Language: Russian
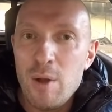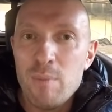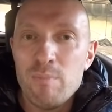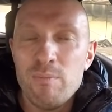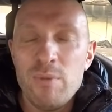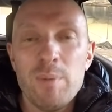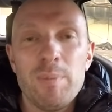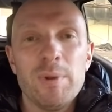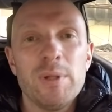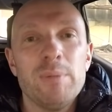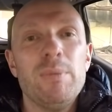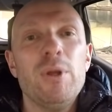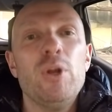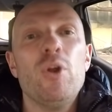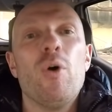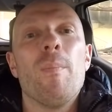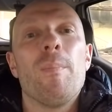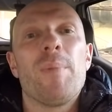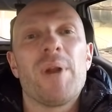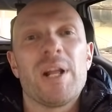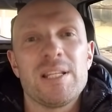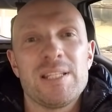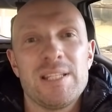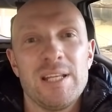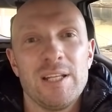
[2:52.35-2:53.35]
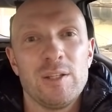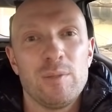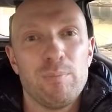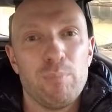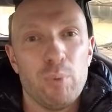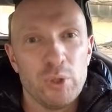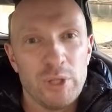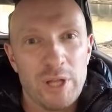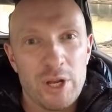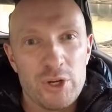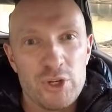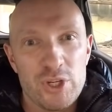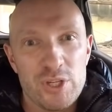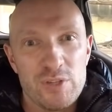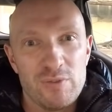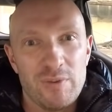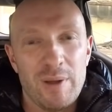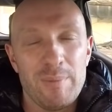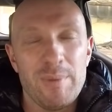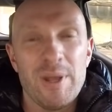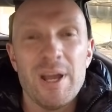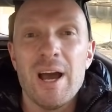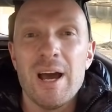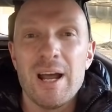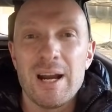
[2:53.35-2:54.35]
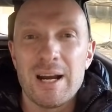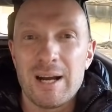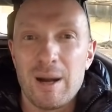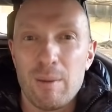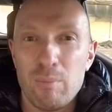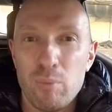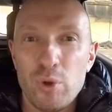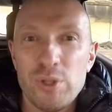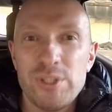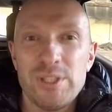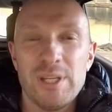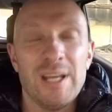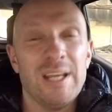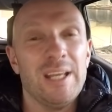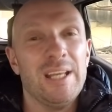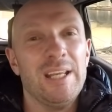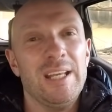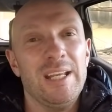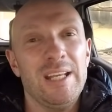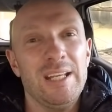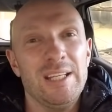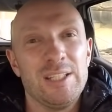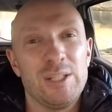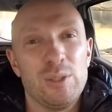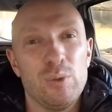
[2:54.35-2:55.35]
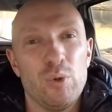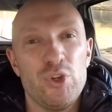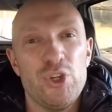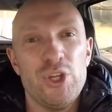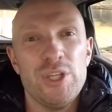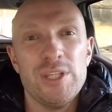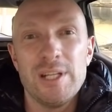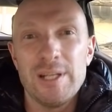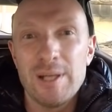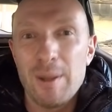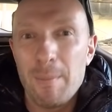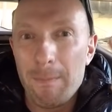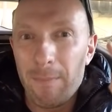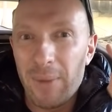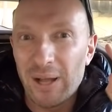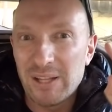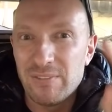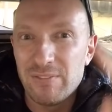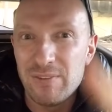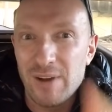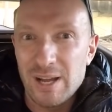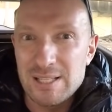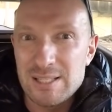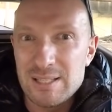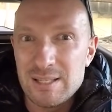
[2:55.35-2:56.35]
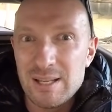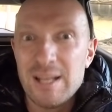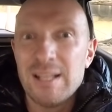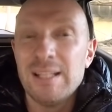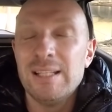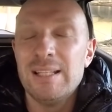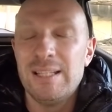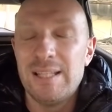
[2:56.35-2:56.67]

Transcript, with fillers: Мы подберем процент по нашей с вами работе исключительно под вас.